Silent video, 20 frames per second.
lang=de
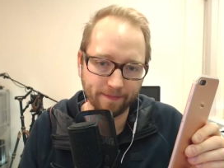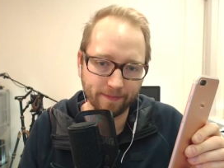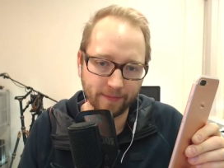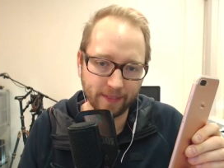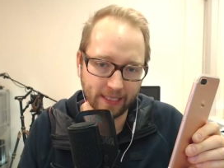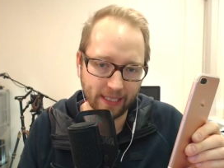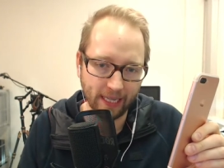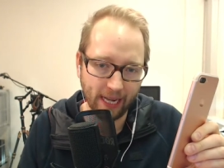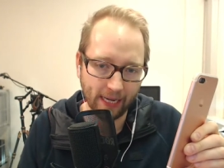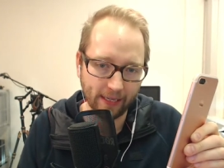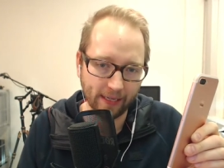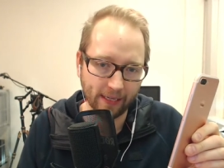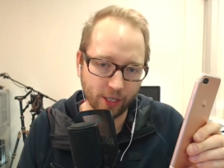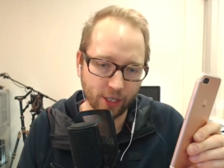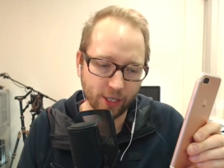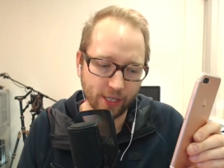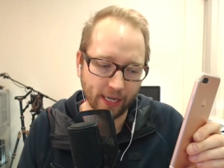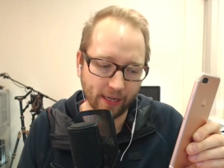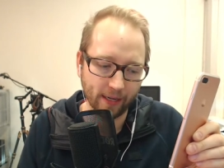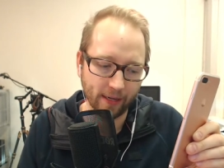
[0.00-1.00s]
Diesen
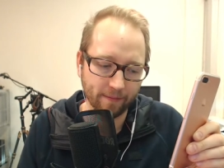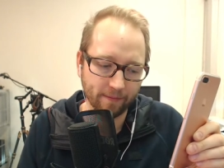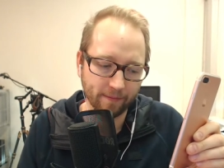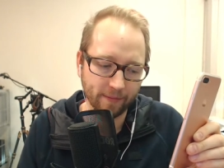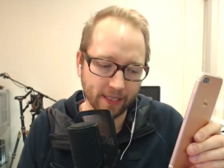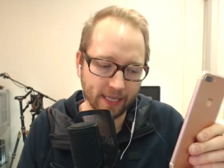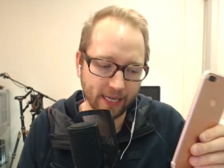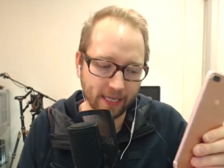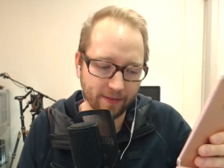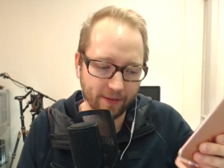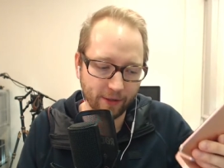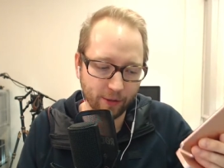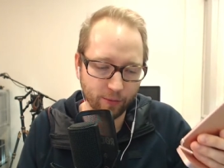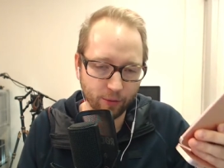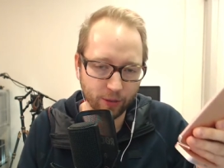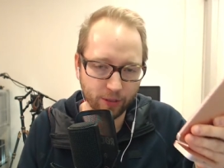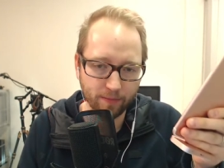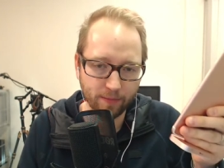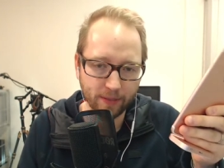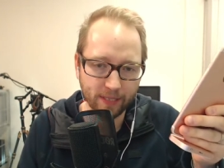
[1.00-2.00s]
Lightning-Stecker. Das heißt, wenn du
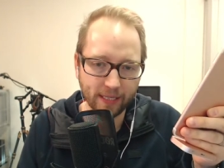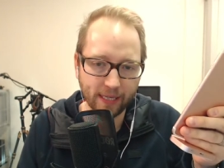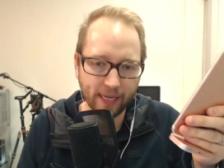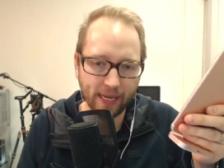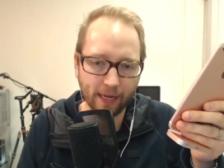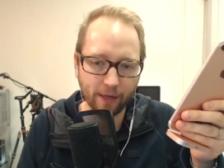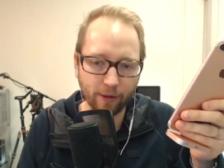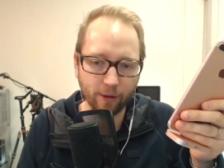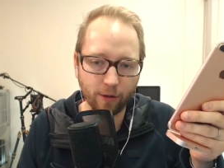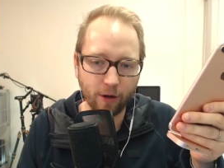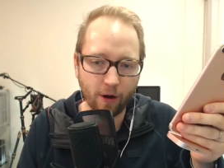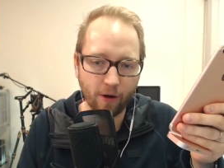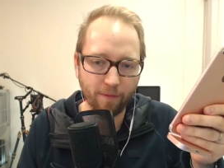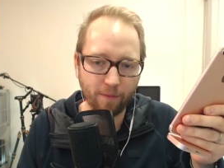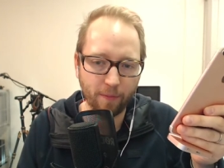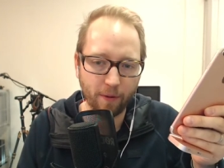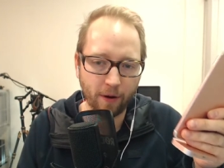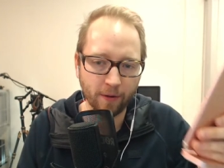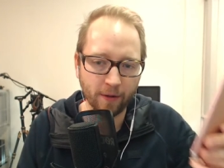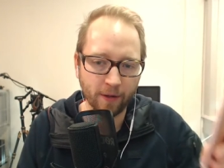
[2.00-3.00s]
musst ein bisschen Gegendruck
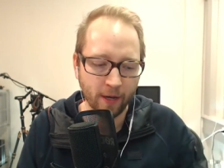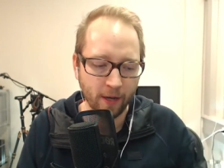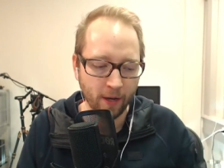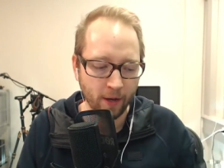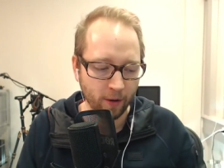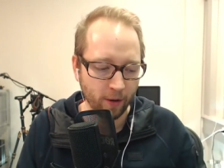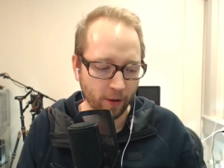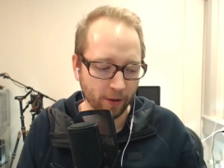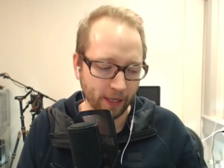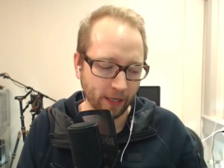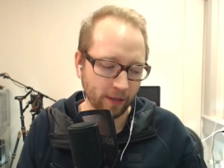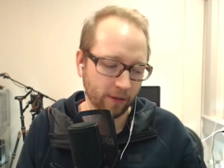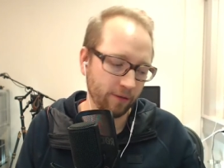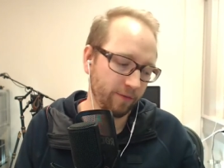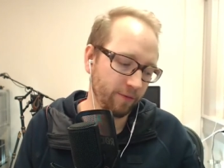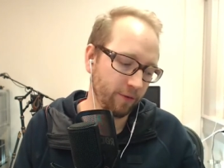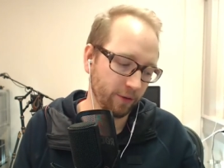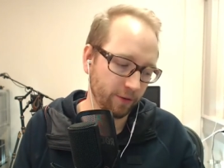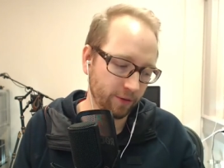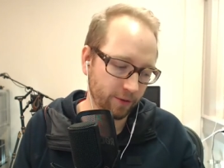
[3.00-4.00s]
aufbauen und
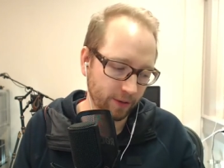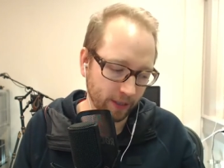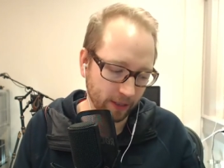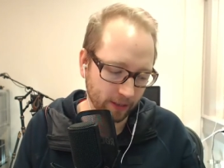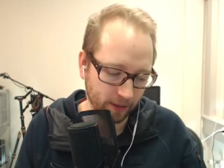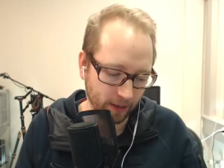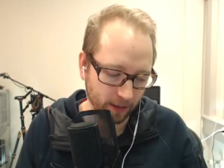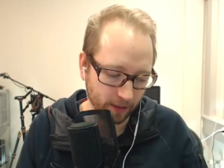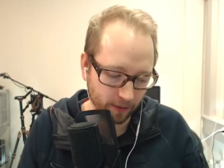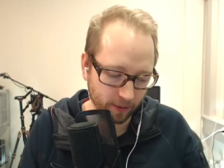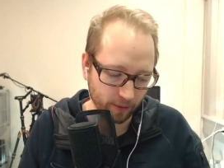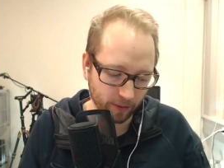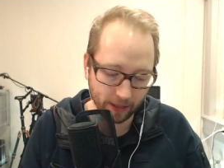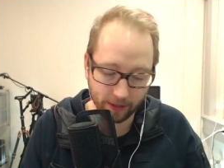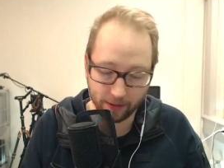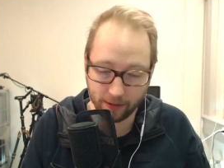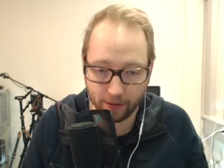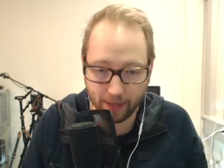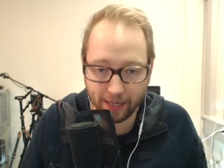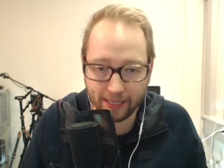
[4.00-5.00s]
dann funktioniert es ganz gut.
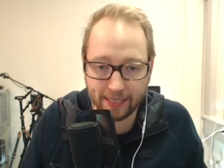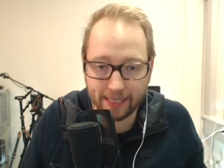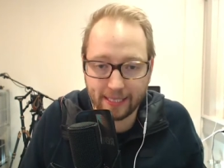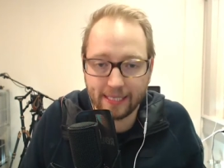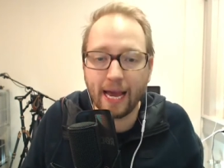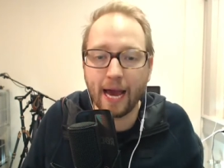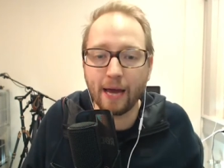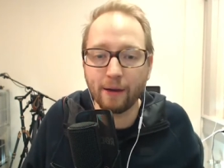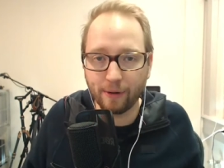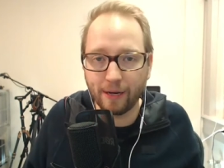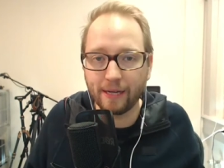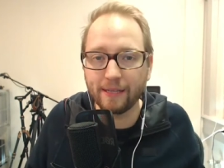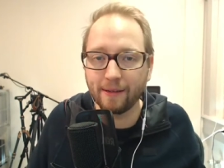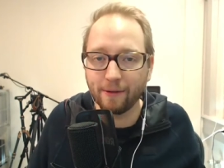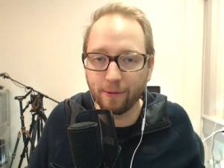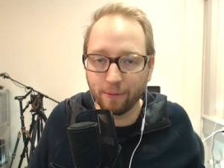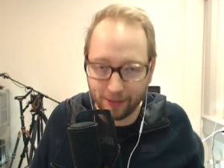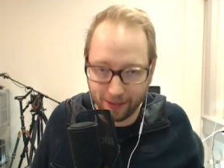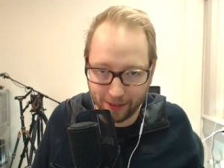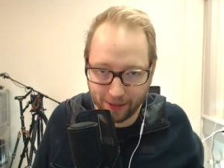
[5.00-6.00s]
Also du kannst es, ja, du
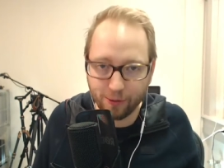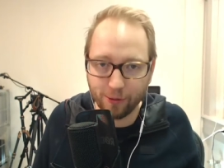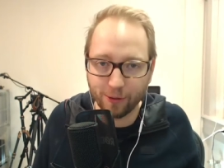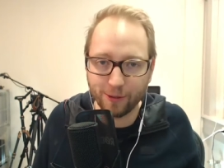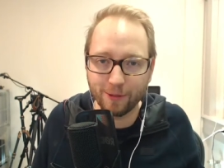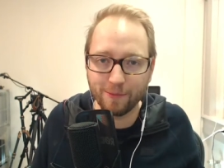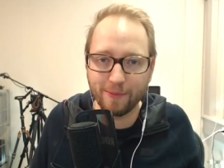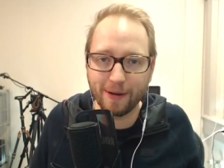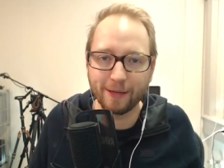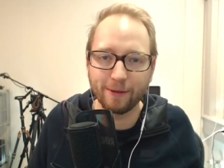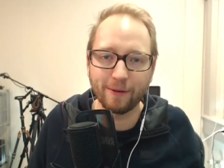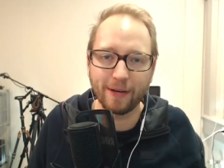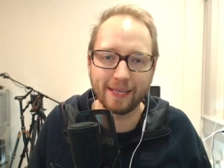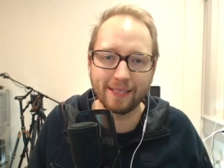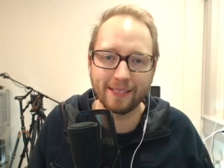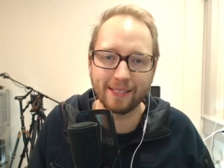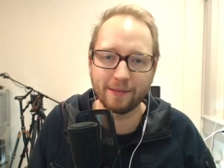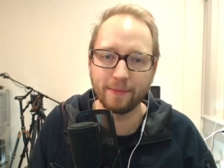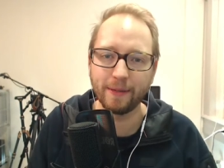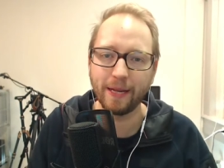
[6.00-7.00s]
kannst, um das kurz zu machen, du
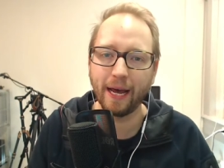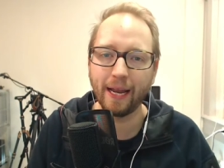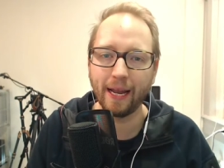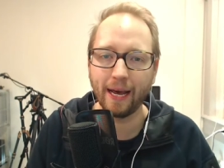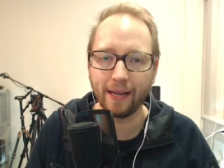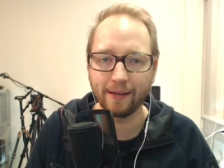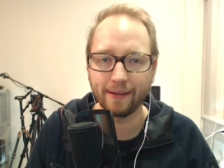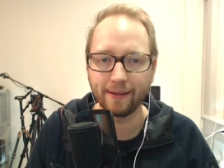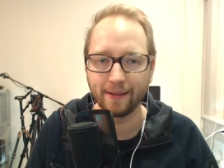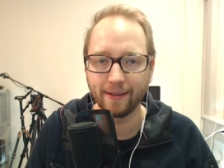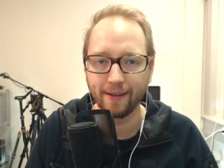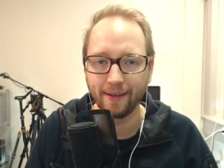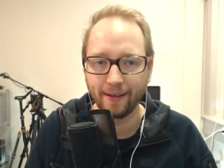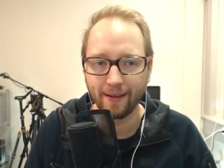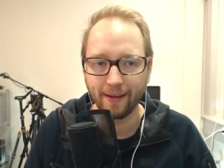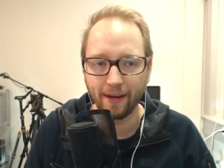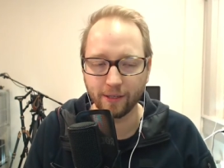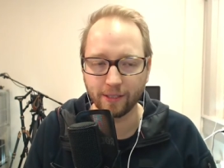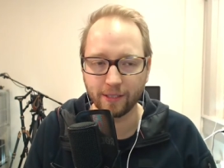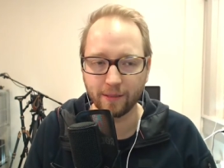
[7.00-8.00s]
kannst es mit einer Hand
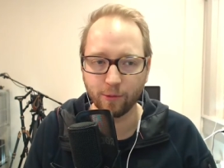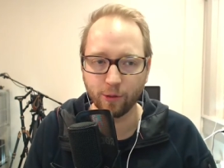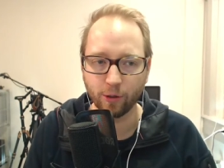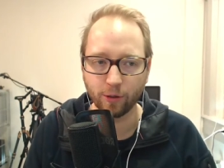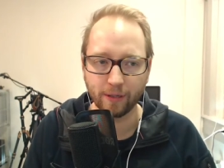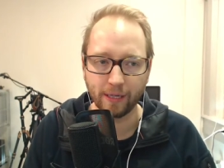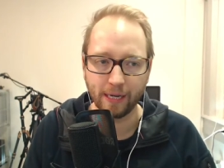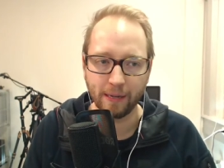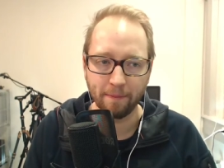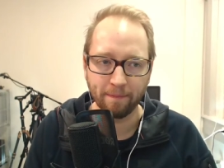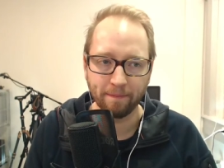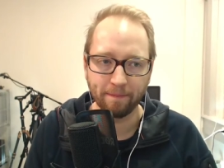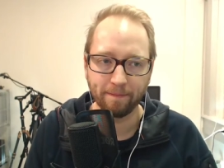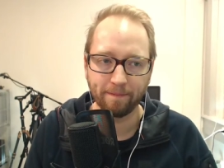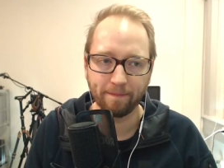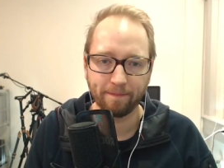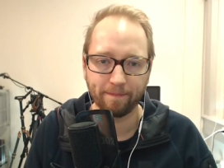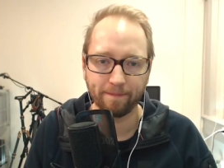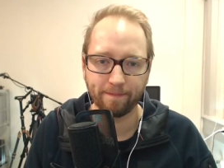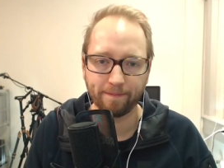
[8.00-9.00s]
aus dem Dock nehmen.
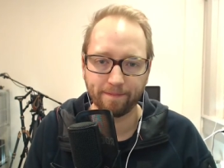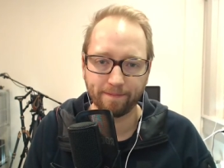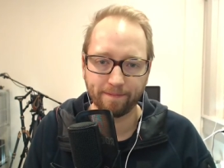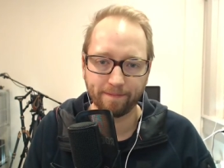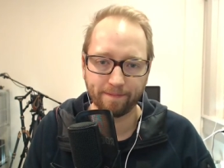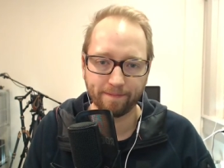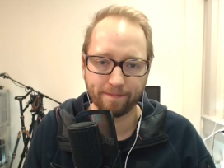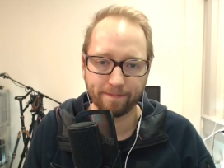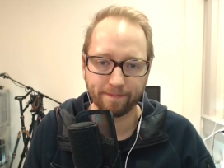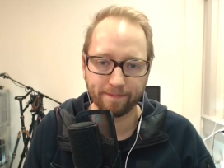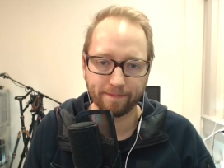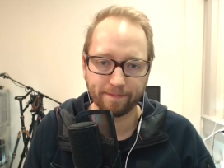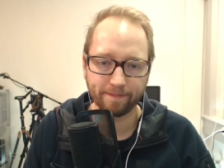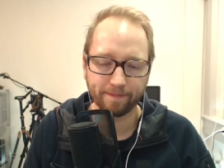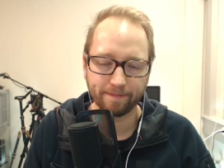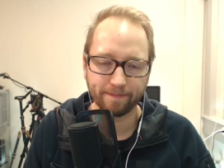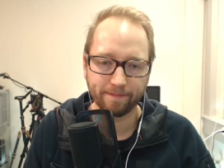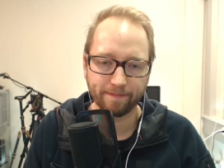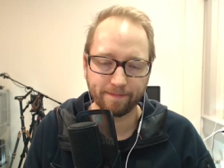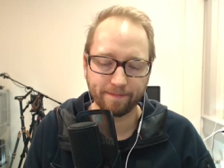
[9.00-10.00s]
Okay.
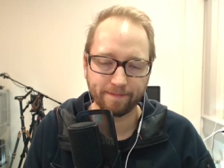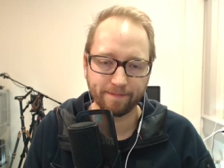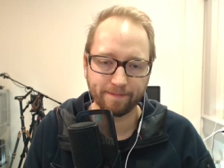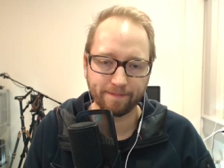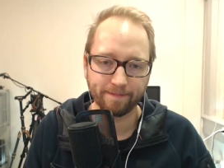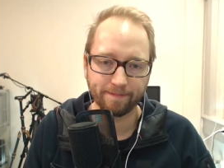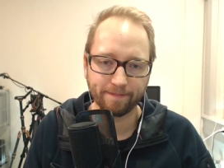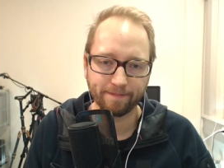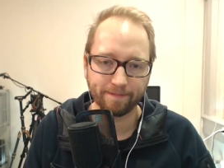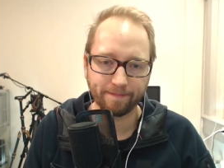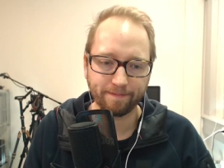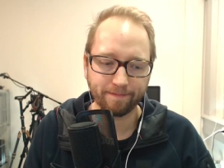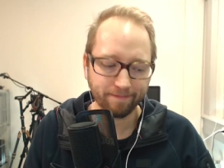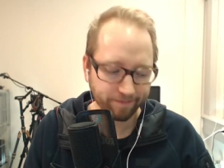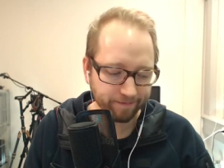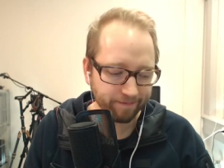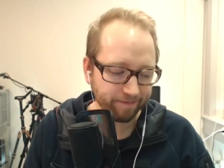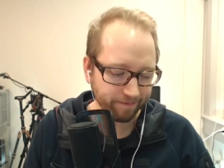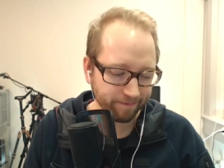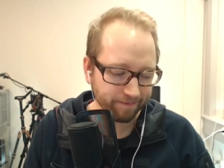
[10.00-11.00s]

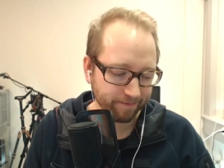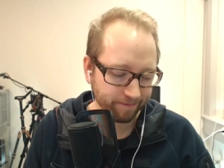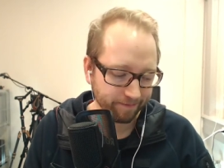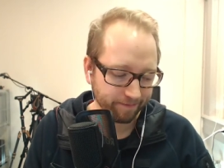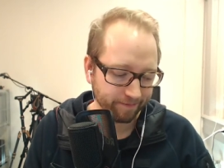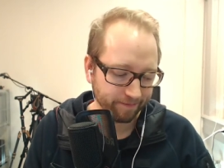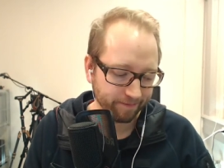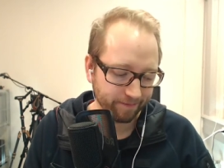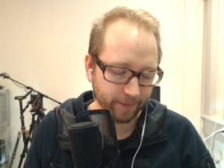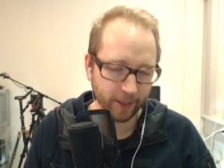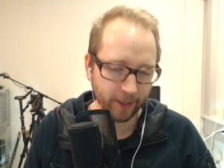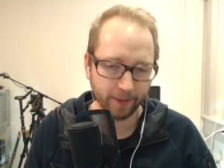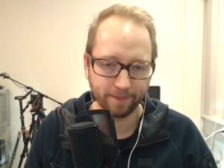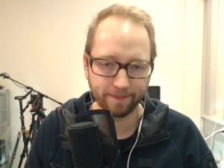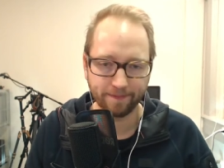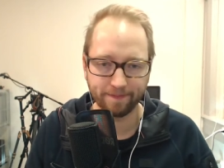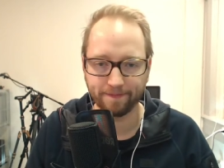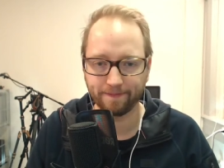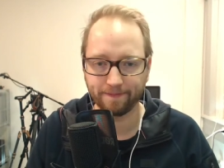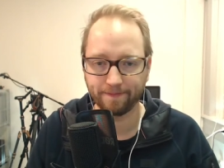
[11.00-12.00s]
Gut. Ja. Äh,